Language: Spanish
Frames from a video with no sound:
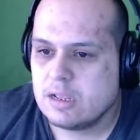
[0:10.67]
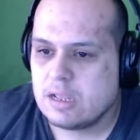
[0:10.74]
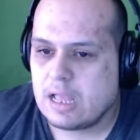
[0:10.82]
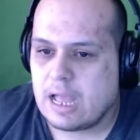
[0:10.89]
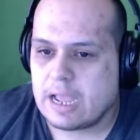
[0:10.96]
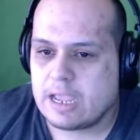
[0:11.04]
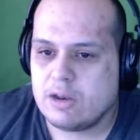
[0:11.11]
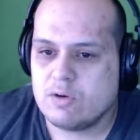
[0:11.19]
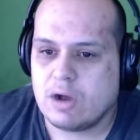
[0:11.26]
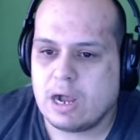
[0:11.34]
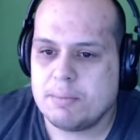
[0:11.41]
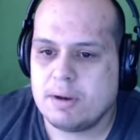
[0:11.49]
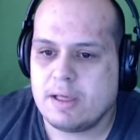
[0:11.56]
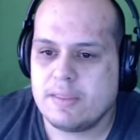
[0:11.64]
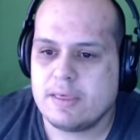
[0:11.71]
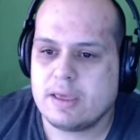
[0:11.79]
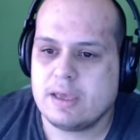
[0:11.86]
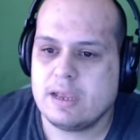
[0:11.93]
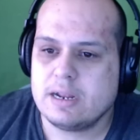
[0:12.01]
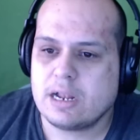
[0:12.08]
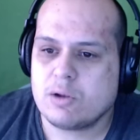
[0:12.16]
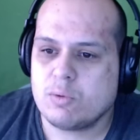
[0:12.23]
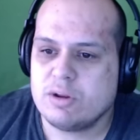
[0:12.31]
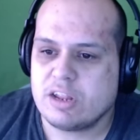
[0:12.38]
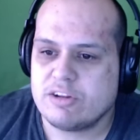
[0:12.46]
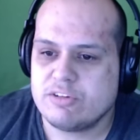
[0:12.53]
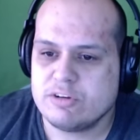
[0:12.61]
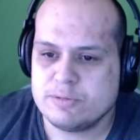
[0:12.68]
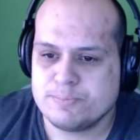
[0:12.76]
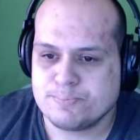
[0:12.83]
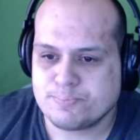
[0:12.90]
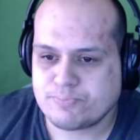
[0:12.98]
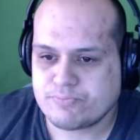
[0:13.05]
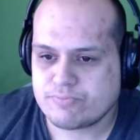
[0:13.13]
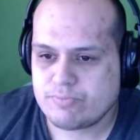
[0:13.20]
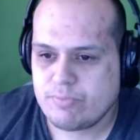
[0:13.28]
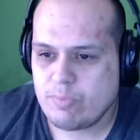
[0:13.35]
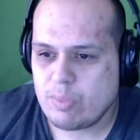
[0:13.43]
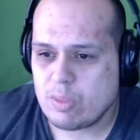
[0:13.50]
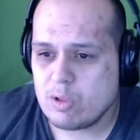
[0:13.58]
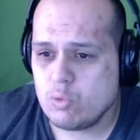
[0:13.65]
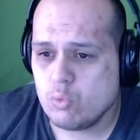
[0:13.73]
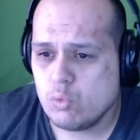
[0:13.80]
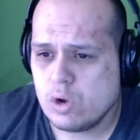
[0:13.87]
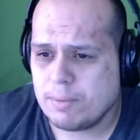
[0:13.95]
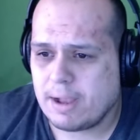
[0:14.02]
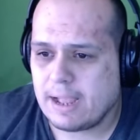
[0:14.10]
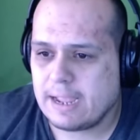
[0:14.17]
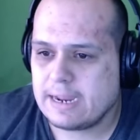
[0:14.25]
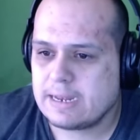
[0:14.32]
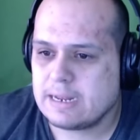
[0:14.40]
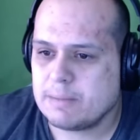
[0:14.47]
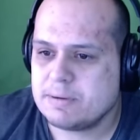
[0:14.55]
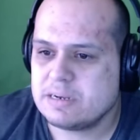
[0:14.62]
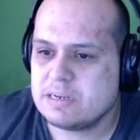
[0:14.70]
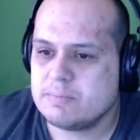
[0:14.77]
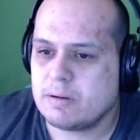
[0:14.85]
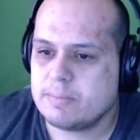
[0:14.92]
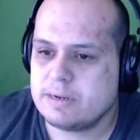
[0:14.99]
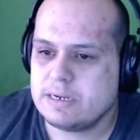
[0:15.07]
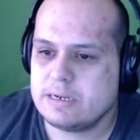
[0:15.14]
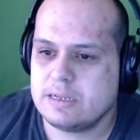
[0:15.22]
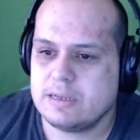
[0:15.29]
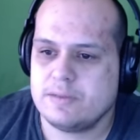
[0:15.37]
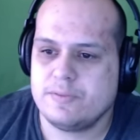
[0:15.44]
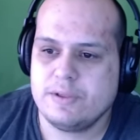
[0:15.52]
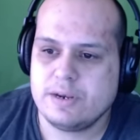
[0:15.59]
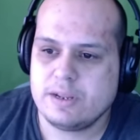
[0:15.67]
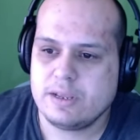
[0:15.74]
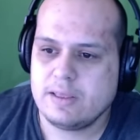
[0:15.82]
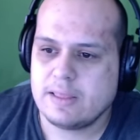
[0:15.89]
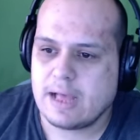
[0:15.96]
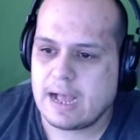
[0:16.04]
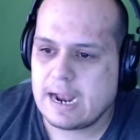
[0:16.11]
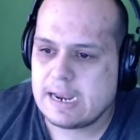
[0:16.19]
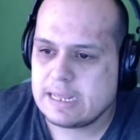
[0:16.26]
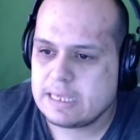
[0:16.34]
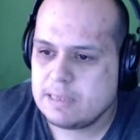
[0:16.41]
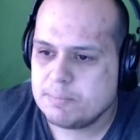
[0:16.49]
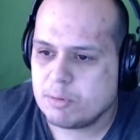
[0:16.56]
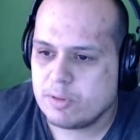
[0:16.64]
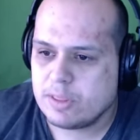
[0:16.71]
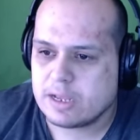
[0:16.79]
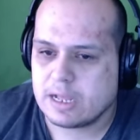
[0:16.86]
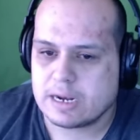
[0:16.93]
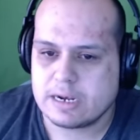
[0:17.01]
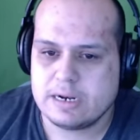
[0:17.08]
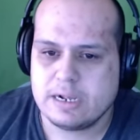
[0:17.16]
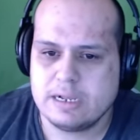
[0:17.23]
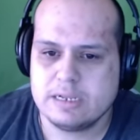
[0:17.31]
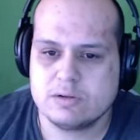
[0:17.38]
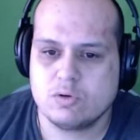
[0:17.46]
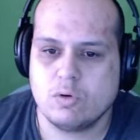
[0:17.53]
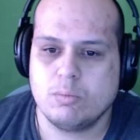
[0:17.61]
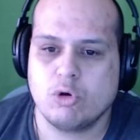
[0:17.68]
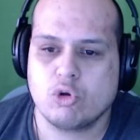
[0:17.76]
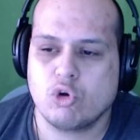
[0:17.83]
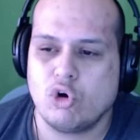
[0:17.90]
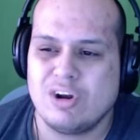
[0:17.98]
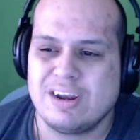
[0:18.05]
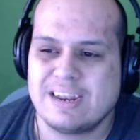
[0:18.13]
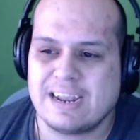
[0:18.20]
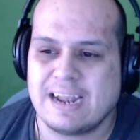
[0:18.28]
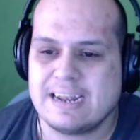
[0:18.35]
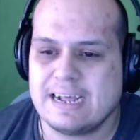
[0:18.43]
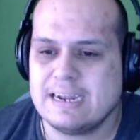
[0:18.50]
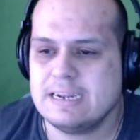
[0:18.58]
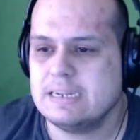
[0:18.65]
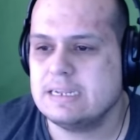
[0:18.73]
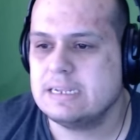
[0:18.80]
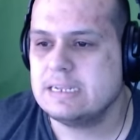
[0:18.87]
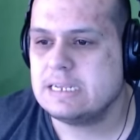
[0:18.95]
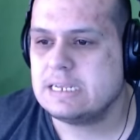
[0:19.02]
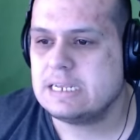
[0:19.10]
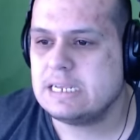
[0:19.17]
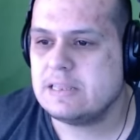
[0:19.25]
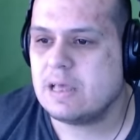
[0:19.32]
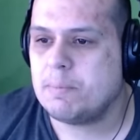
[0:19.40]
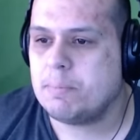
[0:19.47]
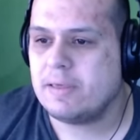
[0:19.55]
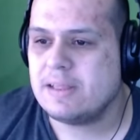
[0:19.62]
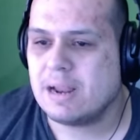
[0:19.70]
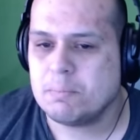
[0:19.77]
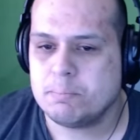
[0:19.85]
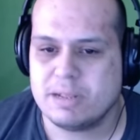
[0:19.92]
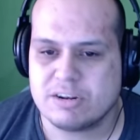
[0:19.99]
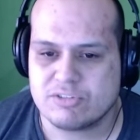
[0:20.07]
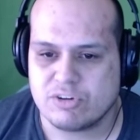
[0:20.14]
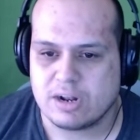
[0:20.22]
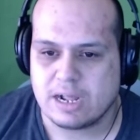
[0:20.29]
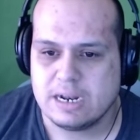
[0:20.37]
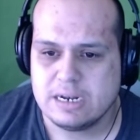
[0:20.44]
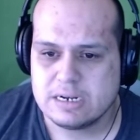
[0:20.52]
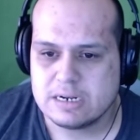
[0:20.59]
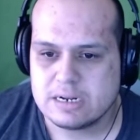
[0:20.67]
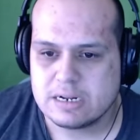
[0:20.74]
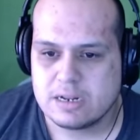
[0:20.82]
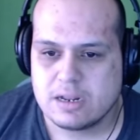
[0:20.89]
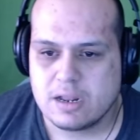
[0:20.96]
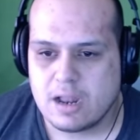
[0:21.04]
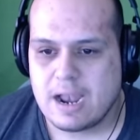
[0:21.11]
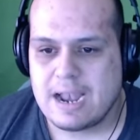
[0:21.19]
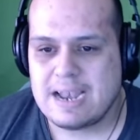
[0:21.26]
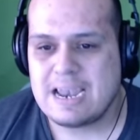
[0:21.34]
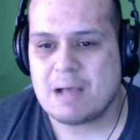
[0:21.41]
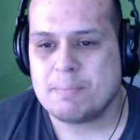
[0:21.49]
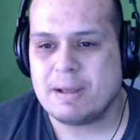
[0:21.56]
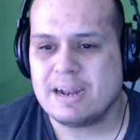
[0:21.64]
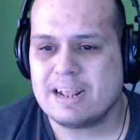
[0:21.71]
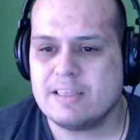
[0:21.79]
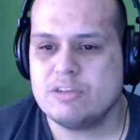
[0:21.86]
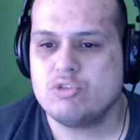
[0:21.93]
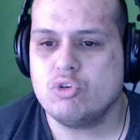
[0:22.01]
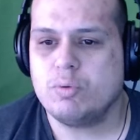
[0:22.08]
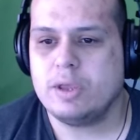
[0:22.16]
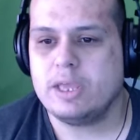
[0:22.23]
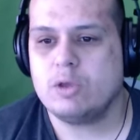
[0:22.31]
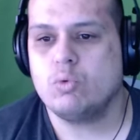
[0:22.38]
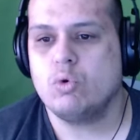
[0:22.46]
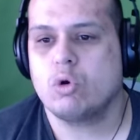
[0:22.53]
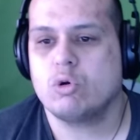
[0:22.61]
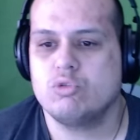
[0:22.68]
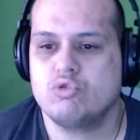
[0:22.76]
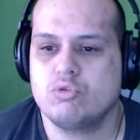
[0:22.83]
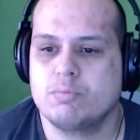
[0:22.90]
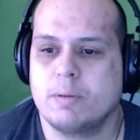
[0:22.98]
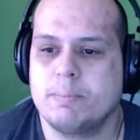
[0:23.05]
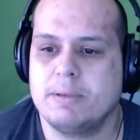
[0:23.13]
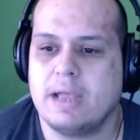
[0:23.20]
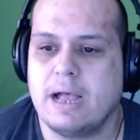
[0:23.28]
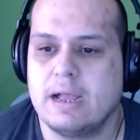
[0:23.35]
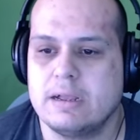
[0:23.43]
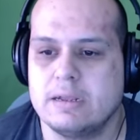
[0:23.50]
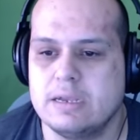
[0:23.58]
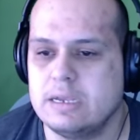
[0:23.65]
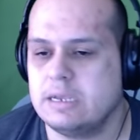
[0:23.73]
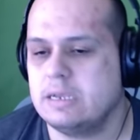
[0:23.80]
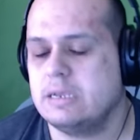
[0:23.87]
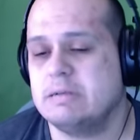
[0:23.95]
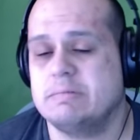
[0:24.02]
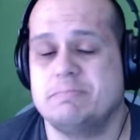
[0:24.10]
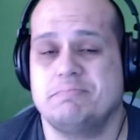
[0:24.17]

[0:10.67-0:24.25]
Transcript: Aquí nos habla de que esta actualización nueva está principalmente dirigida al equipo de carreras, como contratar y despedir al personal, la marca de sus vehículos con su propia eh,